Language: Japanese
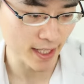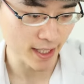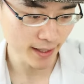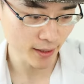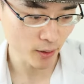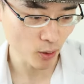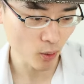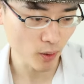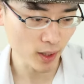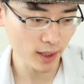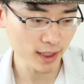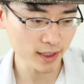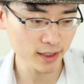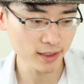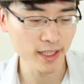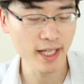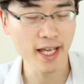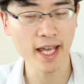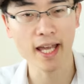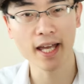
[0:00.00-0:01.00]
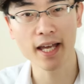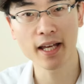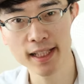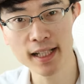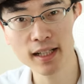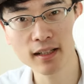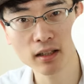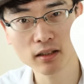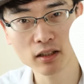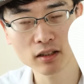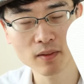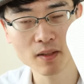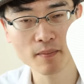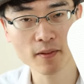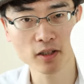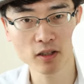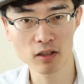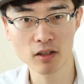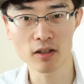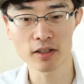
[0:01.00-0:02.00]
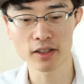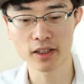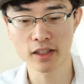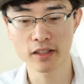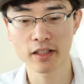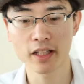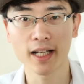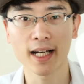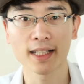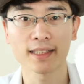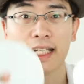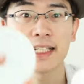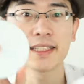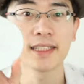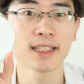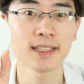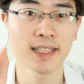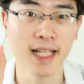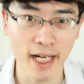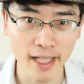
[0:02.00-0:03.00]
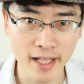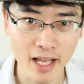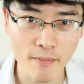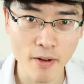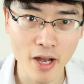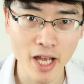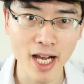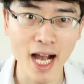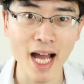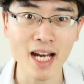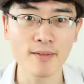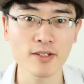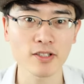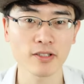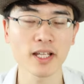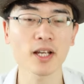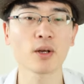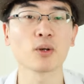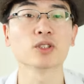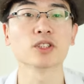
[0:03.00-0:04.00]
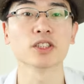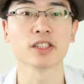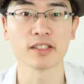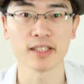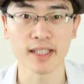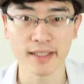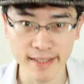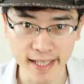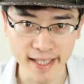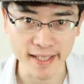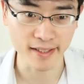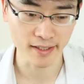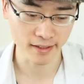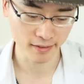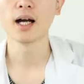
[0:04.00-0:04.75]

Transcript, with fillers: い。えここがですね汚くなってしまいますと シーディー が再生されない場合がありますのでご注意ください。